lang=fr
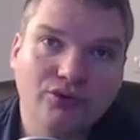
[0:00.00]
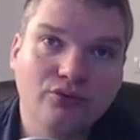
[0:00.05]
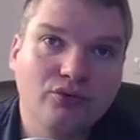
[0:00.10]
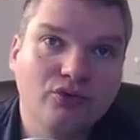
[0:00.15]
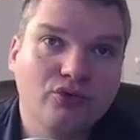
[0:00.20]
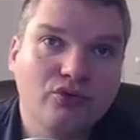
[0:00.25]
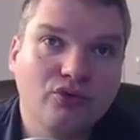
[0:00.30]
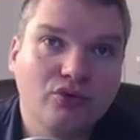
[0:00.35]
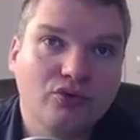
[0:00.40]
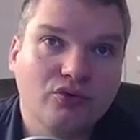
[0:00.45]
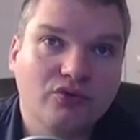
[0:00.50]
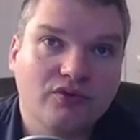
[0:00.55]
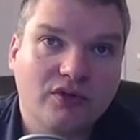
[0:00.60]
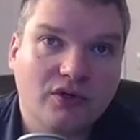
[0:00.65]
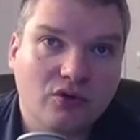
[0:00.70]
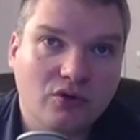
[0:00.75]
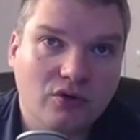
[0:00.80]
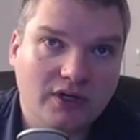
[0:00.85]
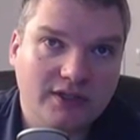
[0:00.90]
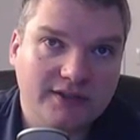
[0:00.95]
modo, on va
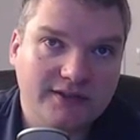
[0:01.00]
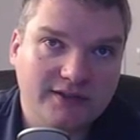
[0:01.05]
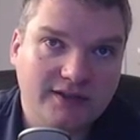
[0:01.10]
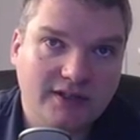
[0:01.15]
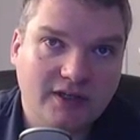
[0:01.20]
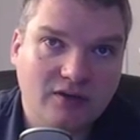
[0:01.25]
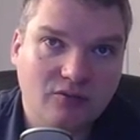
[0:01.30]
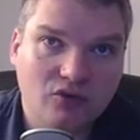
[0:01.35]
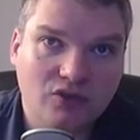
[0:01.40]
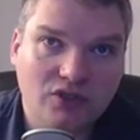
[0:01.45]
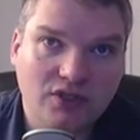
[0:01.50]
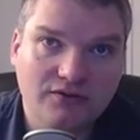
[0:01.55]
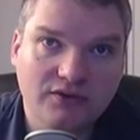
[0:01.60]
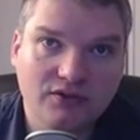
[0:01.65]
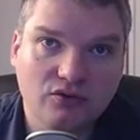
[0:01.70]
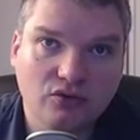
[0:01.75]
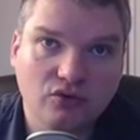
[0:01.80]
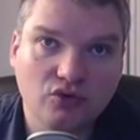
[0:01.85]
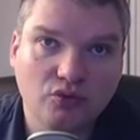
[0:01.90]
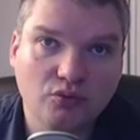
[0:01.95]
encore rester à mon avis
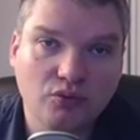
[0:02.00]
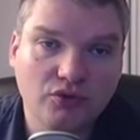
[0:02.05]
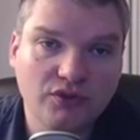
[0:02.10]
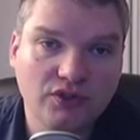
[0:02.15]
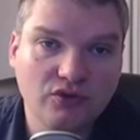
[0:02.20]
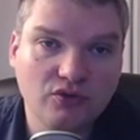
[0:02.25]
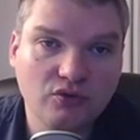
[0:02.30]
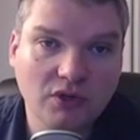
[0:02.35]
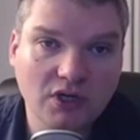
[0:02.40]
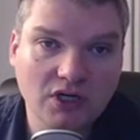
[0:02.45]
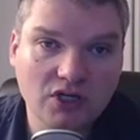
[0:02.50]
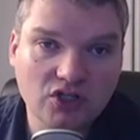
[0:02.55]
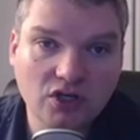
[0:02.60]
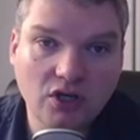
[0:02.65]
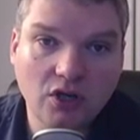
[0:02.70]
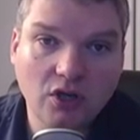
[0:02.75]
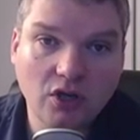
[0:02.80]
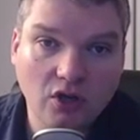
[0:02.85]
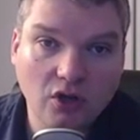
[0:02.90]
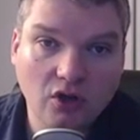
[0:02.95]
sur ce petit nuage.
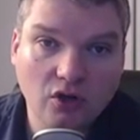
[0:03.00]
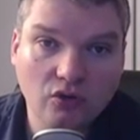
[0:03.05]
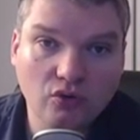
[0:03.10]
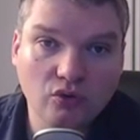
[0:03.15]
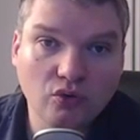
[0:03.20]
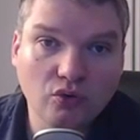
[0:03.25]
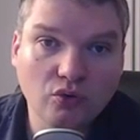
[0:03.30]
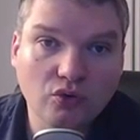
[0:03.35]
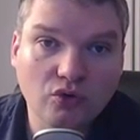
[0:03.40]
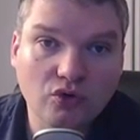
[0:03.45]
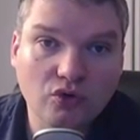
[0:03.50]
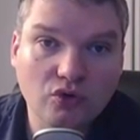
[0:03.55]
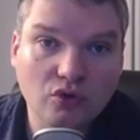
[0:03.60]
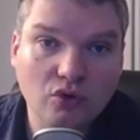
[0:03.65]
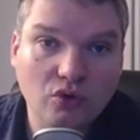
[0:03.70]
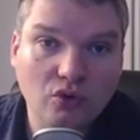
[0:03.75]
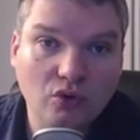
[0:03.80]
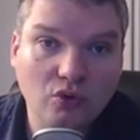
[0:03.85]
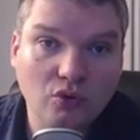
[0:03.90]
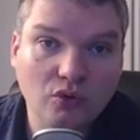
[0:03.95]
Donc
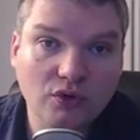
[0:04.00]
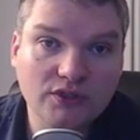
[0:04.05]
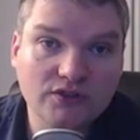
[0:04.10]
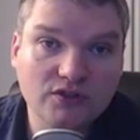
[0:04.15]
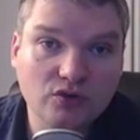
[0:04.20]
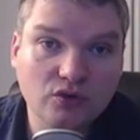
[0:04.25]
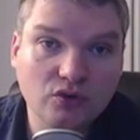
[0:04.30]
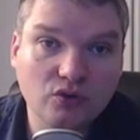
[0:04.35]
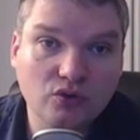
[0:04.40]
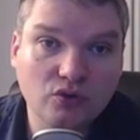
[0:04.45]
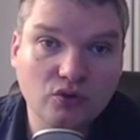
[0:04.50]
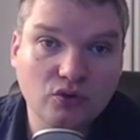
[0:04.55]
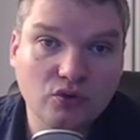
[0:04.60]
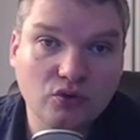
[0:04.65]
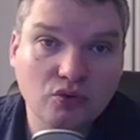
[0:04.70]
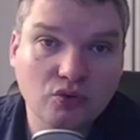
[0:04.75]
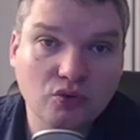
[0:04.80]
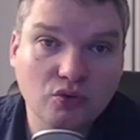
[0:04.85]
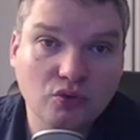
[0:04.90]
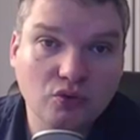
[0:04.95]
euh, on risque
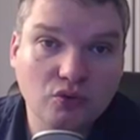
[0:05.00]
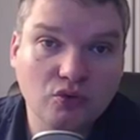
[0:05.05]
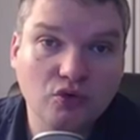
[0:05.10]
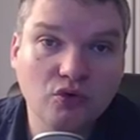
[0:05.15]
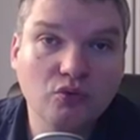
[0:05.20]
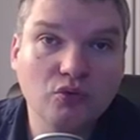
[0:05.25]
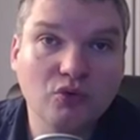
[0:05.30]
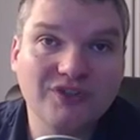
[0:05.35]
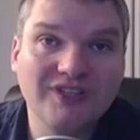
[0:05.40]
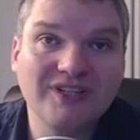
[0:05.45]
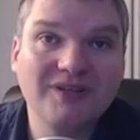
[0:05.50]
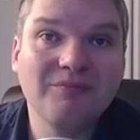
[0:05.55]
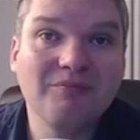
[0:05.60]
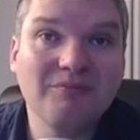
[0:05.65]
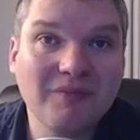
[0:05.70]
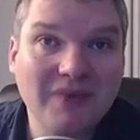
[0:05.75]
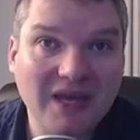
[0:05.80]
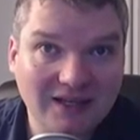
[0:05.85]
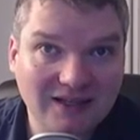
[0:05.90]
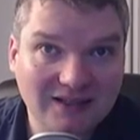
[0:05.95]
de, monter,
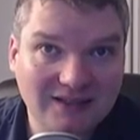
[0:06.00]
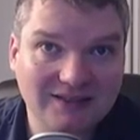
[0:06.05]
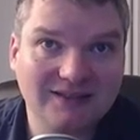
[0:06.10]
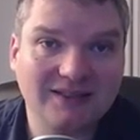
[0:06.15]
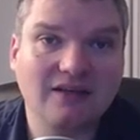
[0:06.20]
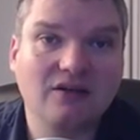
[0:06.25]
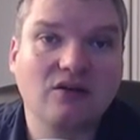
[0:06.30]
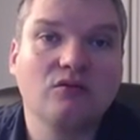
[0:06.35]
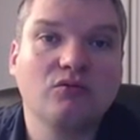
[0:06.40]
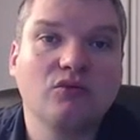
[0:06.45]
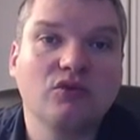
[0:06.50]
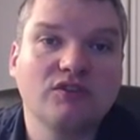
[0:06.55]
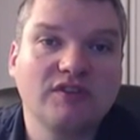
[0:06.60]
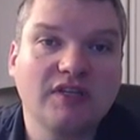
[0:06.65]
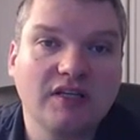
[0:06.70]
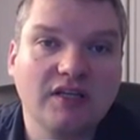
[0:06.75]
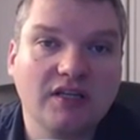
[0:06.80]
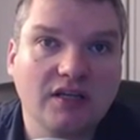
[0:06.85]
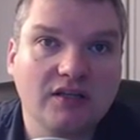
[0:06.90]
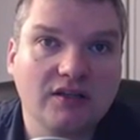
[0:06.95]
mais ça commence
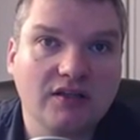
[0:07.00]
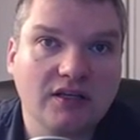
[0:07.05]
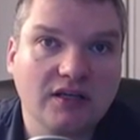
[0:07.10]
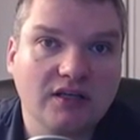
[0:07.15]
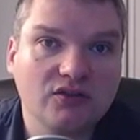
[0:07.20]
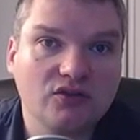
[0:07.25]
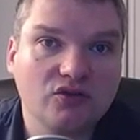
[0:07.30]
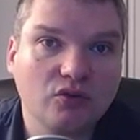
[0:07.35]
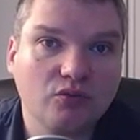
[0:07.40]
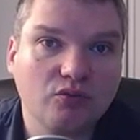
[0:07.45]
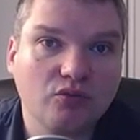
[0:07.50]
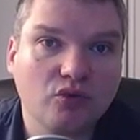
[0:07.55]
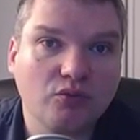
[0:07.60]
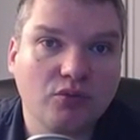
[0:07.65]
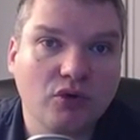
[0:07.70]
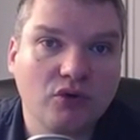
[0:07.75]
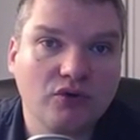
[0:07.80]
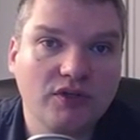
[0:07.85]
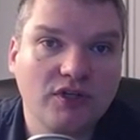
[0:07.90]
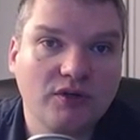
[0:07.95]
à être intéressant pour
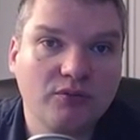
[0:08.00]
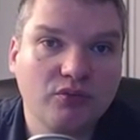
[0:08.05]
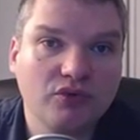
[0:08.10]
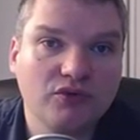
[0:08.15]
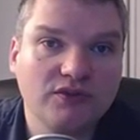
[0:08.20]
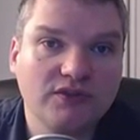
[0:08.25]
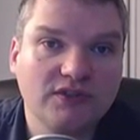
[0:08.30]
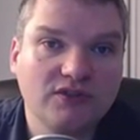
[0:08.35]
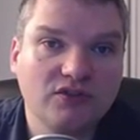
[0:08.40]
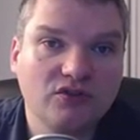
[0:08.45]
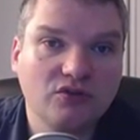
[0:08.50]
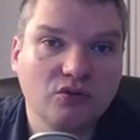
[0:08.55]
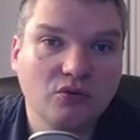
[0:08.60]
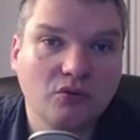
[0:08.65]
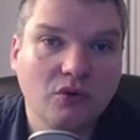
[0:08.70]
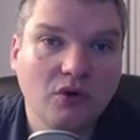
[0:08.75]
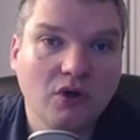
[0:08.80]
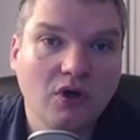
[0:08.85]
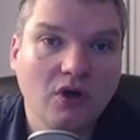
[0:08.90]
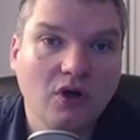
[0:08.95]
prendre des
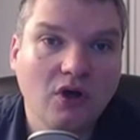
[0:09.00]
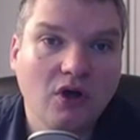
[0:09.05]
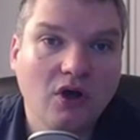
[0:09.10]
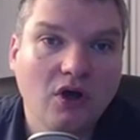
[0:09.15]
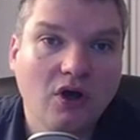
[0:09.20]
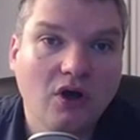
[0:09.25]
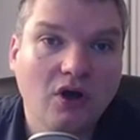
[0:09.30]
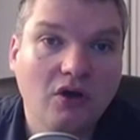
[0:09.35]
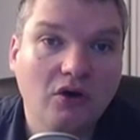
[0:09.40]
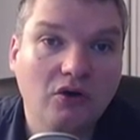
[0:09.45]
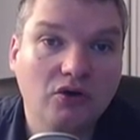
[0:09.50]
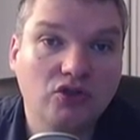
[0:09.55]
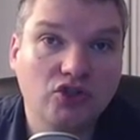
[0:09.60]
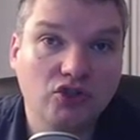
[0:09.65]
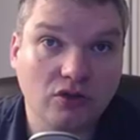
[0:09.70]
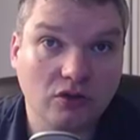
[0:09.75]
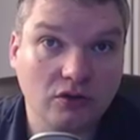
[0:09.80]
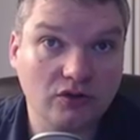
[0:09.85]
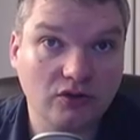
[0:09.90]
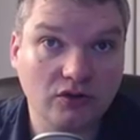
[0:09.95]
positions euh,
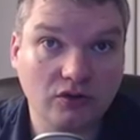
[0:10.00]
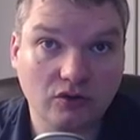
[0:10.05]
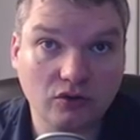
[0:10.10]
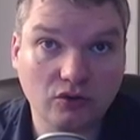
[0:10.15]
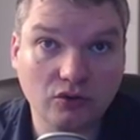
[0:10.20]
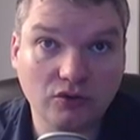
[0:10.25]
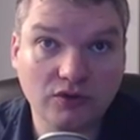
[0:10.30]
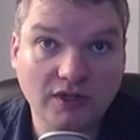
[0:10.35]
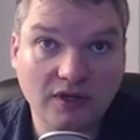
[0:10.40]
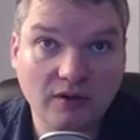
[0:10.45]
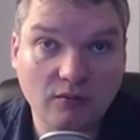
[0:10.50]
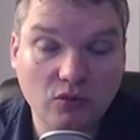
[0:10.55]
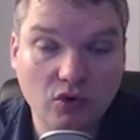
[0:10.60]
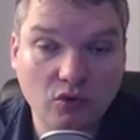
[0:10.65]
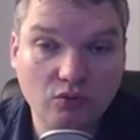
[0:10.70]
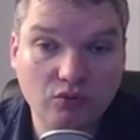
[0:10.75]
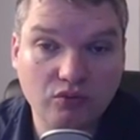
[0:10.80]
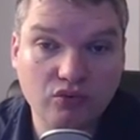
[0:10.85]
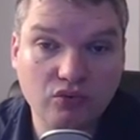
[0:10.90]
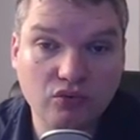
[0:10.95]
short,
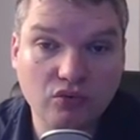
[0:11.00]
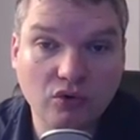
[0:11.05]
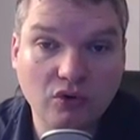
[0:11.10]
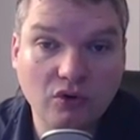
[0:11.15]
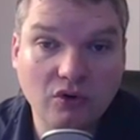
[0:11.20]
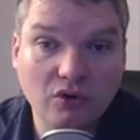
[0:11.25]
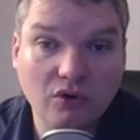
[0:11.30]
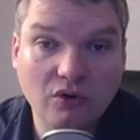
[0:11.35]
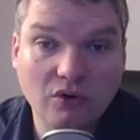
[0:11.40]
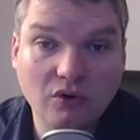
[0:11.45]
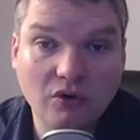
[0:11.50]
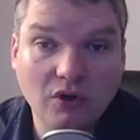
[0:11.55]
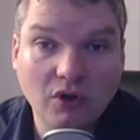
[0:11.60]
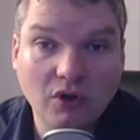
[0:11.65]
notamment pour, euh,